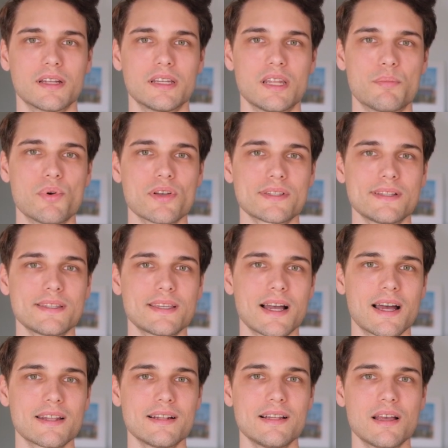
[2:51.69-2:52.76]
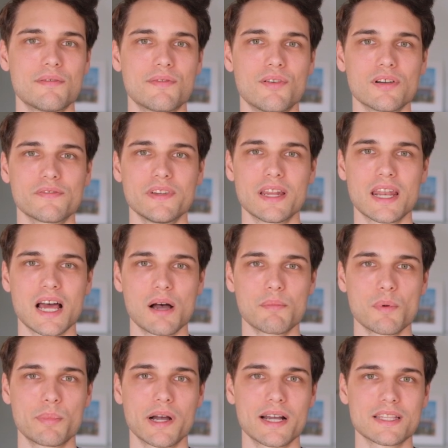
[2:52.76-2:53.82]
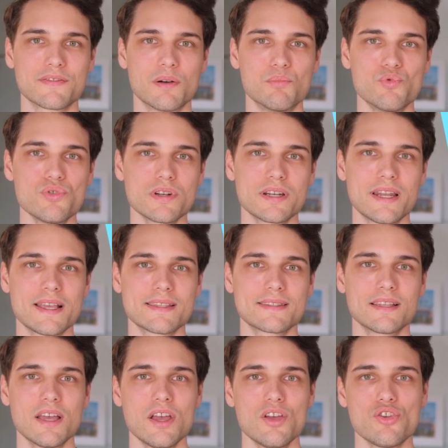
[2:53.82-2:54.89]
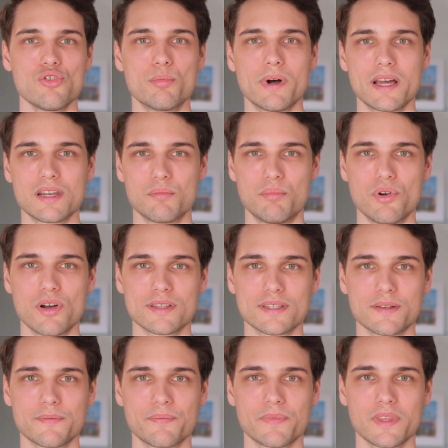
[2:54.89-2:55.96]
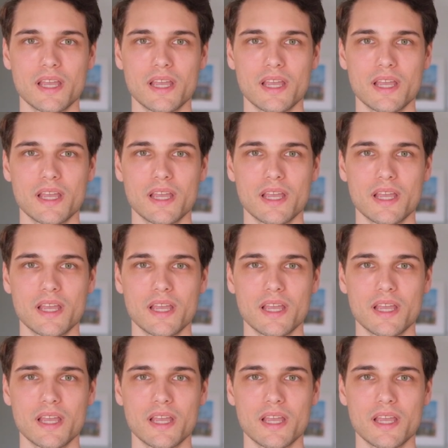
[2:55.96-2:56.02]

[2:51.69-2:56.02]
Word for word: Der börsliche Handel erfolgt, wie der Name bereits vermuten lässt, über eine Börse.